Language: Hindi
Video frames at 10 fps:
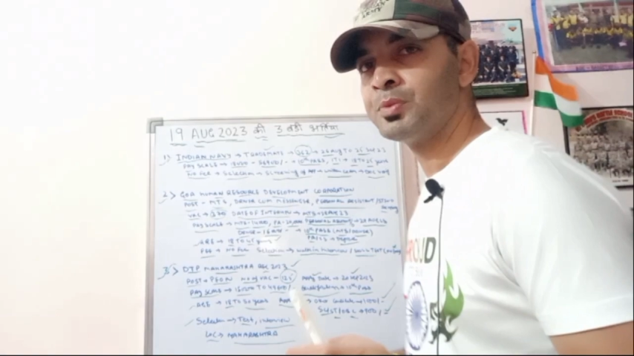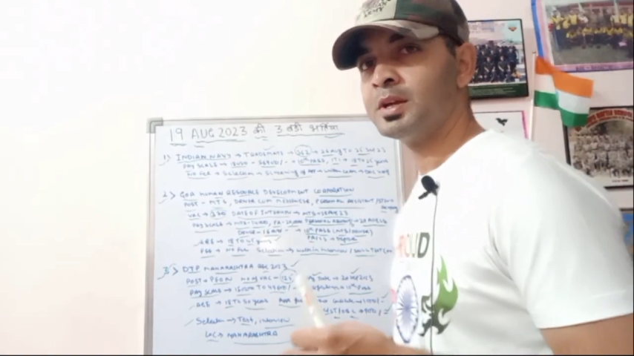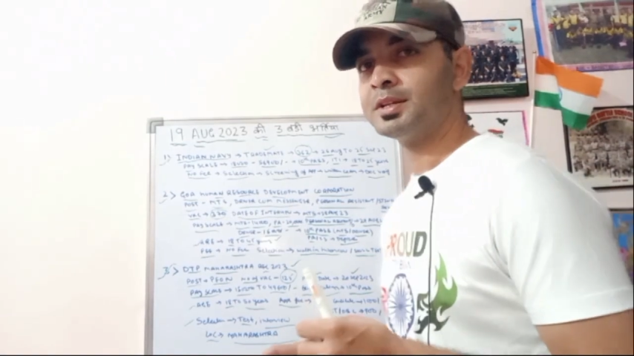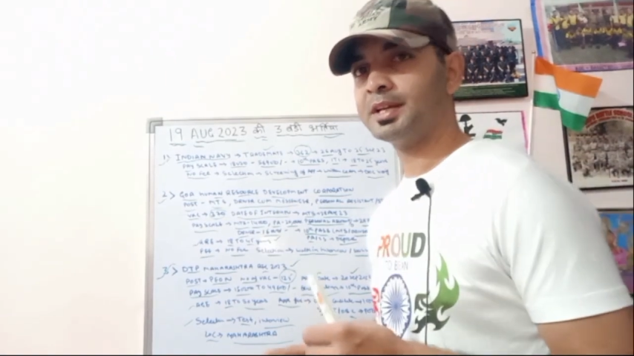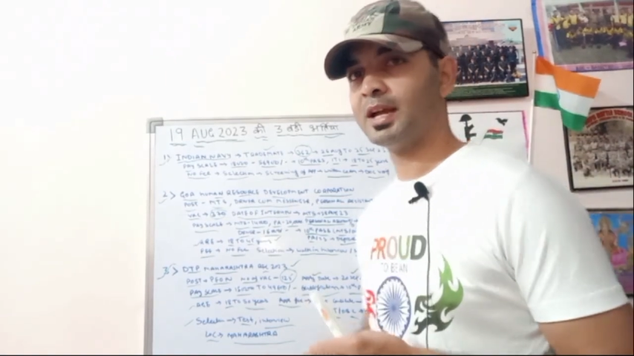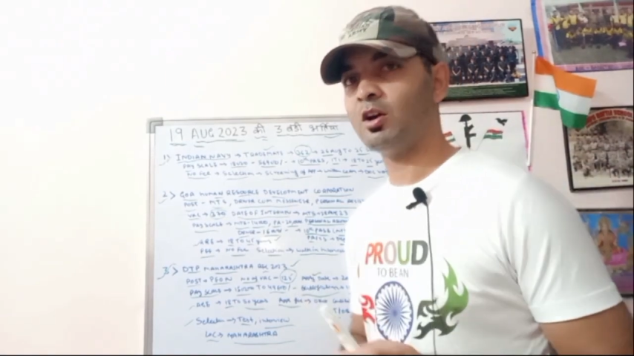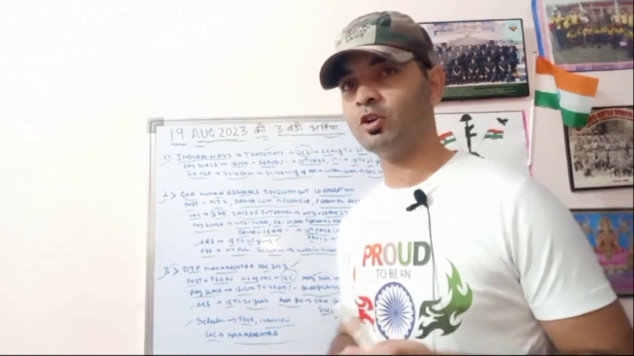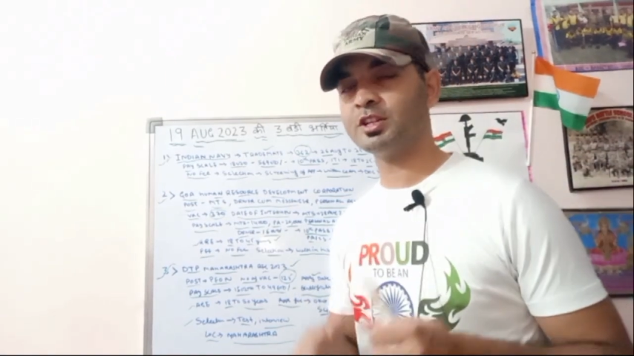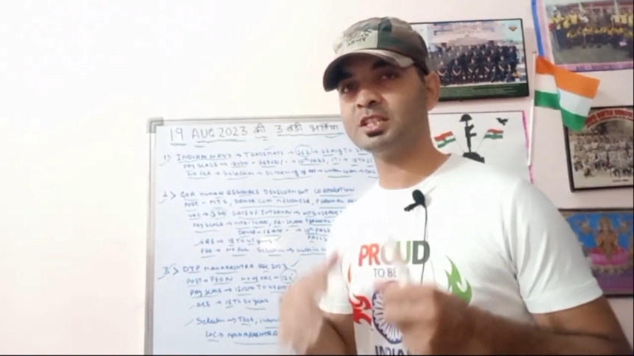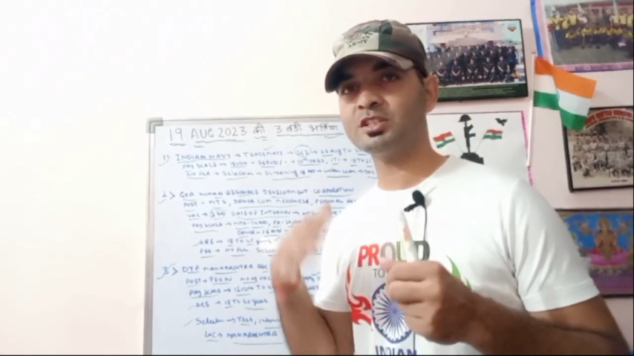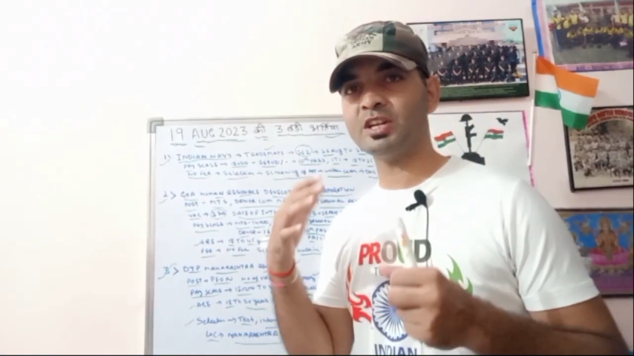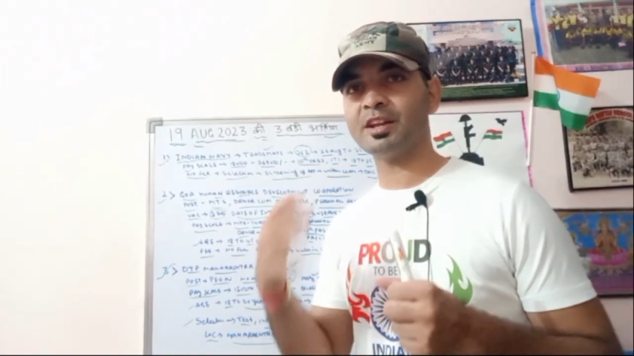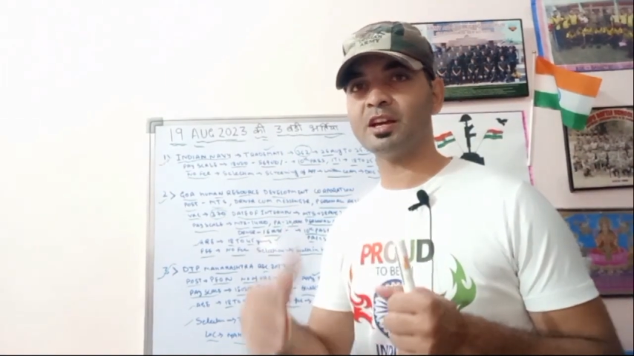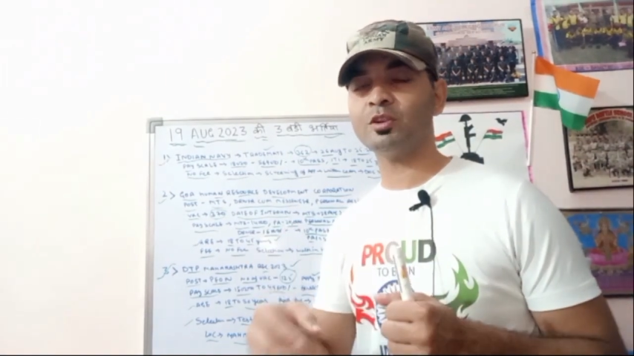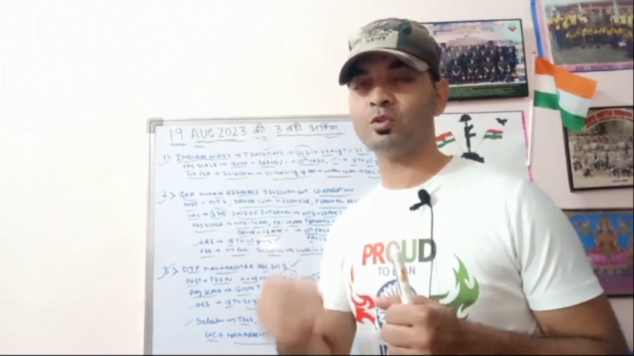ठीक है और इस
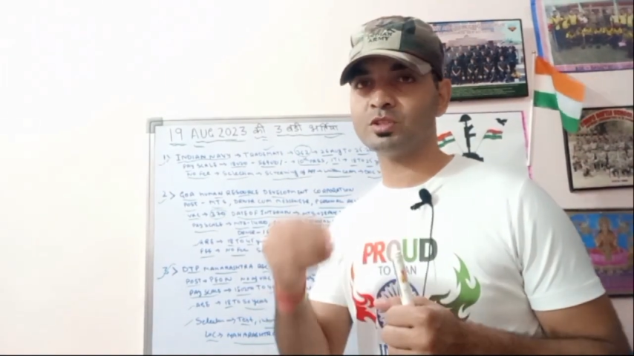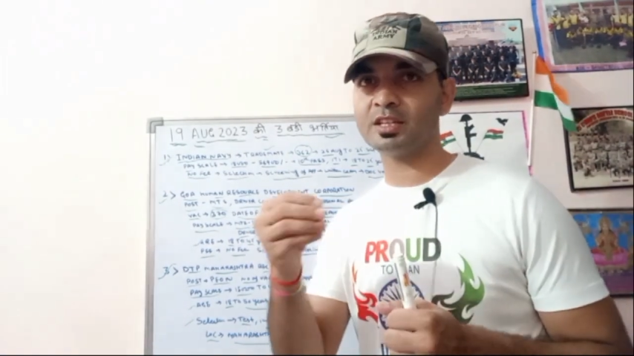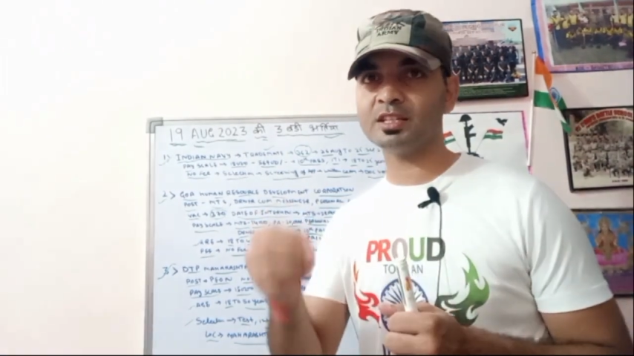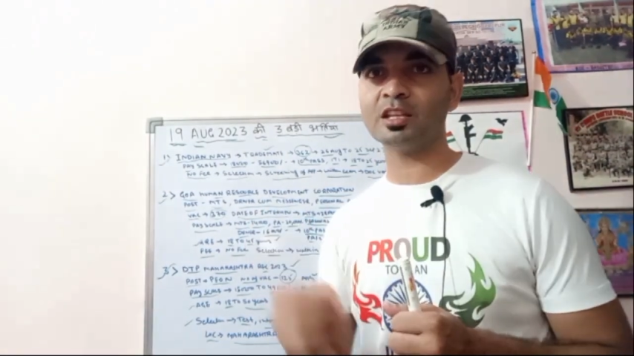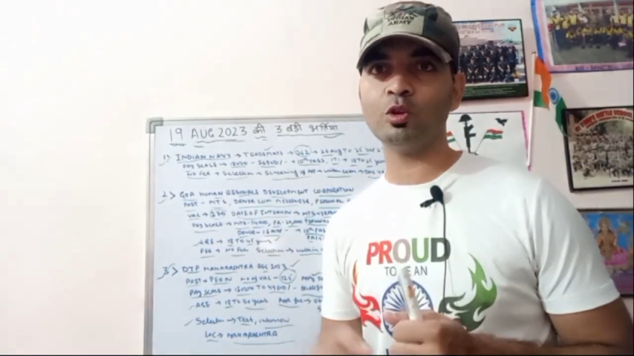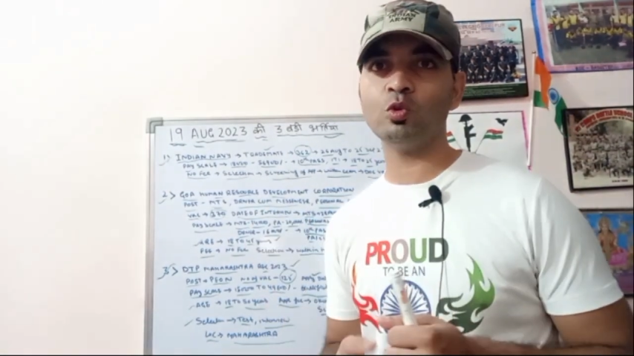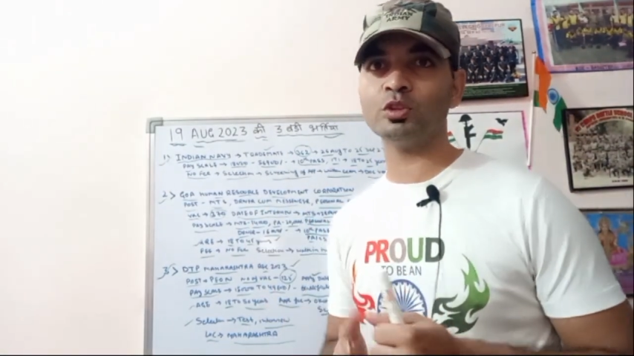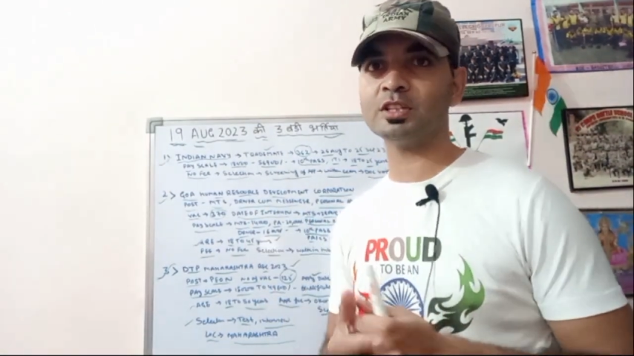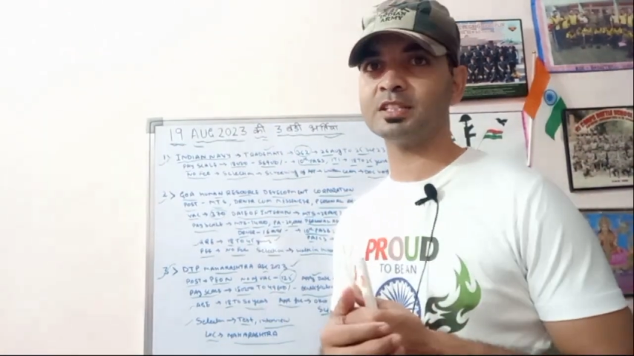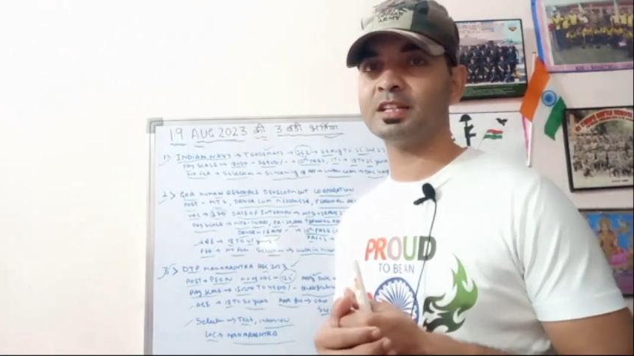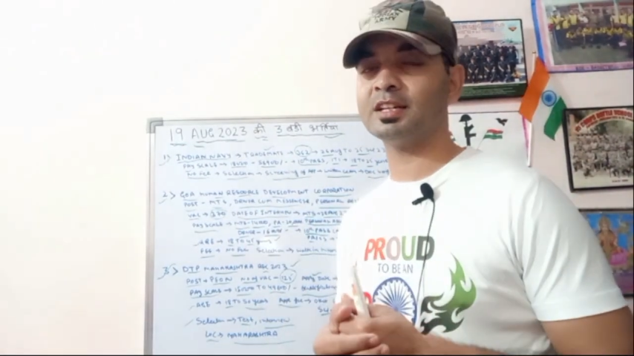जानकारी को ज़्यादा से ज़्यादा लोगों तक शेयर